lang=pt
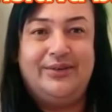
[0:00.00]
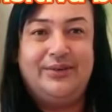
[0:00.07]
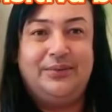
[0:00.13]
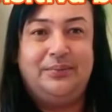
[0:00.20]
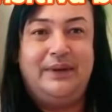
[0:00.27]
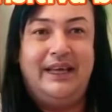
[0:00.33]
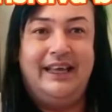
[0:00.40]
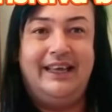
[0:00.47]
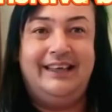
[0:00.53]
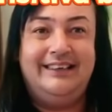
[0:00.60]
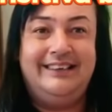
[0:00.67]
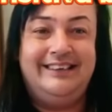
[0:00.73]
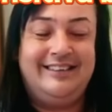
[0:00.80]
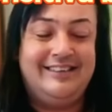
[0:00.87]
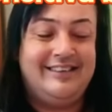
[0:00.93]
tudo
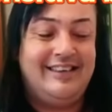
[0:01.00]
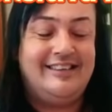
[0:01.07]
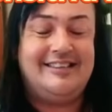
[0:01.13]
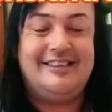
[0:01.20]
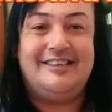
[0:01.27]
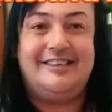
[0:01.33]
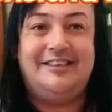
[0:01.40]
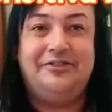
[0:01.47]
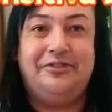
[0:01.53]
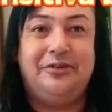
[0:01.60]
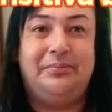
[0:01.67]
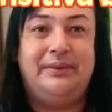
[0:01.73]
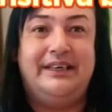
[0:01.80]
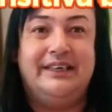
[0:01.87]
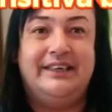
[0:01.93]
bem? Sensitiva
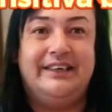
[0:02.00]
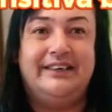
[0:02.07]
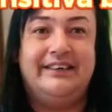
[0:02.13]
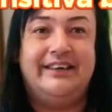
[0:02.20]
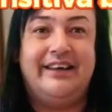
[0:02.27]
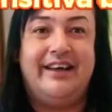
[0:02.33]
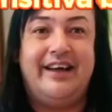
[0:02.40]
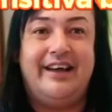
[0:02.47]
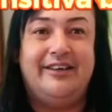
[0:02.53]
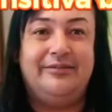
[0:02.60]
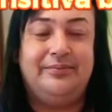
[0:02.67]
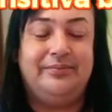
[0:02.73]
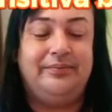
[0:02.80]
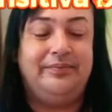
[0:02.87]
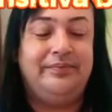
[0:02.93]

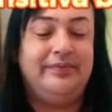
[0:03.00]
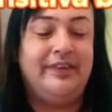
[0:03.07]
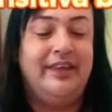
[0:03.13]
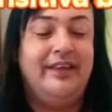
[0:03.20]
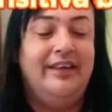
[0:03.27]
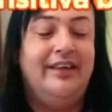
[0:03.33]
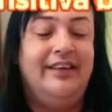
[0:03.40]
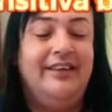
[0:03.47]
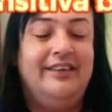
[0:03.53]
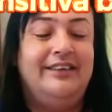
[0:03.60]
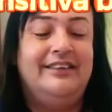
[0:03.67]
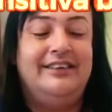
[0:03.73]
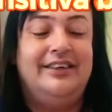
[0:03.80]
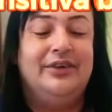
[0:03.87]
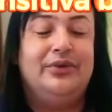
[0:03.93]
Bianca.
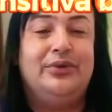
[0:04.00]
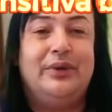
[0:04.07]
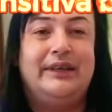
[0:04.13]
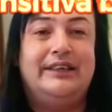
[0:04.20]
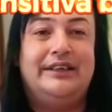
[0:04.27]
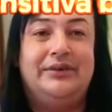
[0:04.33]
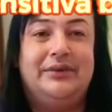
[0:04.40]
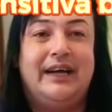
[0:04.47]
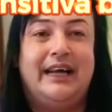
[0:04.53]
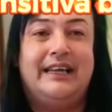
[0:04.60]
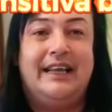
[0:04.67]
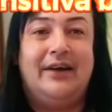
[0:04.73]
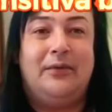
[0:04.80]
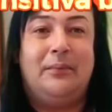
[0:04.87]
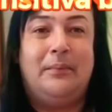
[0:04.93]
E eu tô aqui no
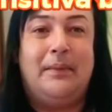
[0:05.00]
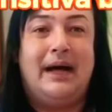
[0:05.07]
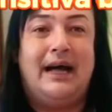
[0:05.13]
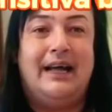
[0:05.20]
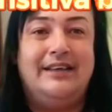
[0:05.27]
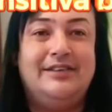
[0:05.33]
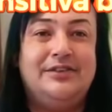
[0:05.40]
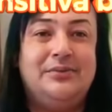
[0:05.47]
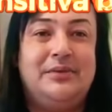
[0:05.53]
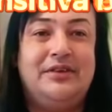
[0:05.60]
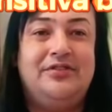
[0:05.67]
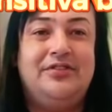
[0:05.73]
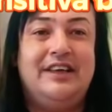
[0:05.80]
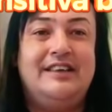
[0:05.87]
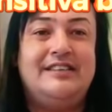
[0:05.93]
canal mais uma
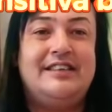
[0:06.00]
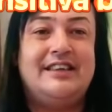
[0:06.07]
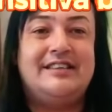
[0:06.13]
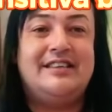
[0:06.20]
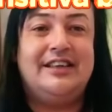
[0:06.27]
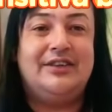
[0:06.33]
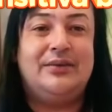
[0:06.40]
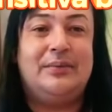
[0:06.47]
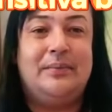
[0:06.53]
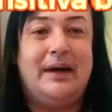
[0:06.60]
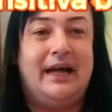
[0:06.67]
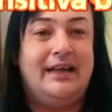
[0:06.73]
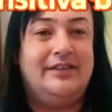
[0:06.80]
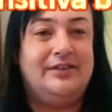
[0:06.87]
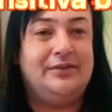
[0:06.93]
vez trazendo
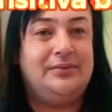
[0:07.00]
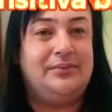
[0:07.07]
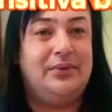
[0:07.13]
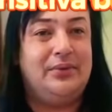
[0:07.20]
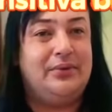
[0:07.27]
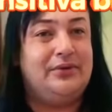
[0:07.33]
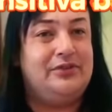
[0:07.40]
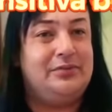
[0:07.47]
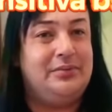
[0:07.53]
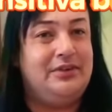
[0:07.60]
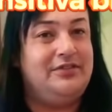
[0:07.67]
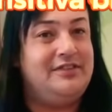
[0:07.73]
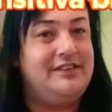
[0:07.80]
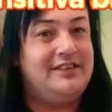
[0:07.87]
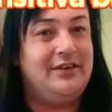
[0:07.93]
mais um pouco de
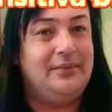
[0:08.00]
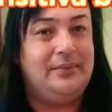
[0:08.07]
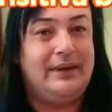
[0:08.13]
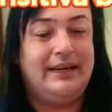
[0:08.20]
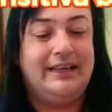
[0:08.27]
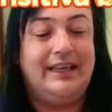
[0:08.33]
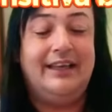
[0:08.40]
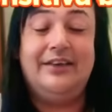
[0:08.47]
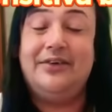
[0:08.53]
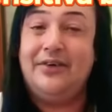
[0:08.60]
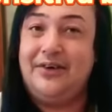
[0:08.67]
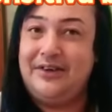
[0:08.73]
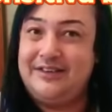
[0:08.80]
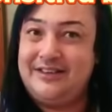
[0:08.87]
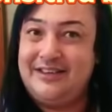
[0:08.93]
previsão para quem
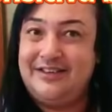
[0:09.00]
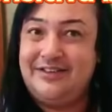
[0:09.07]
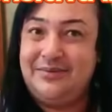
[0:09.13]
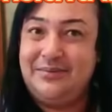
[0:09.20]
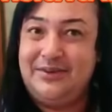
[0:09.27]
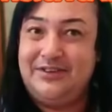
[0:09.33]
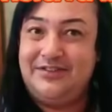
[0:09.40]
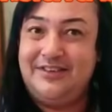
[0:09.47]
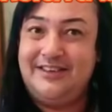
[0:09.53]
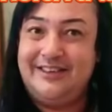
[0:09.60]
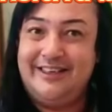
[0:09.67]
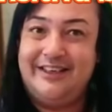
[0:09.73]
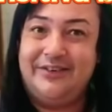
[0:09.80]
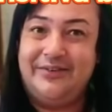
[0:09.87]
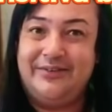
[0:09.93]
gosta de
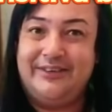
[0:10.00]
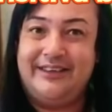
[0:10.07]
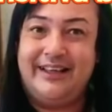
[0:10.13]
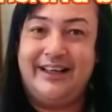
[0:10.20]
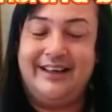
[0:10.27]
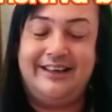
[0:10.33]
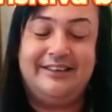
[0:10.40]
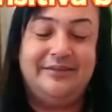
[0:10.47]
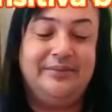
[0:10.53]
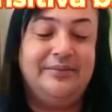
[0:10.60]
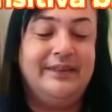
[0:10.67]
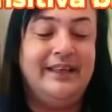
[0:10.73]
previsão, tá?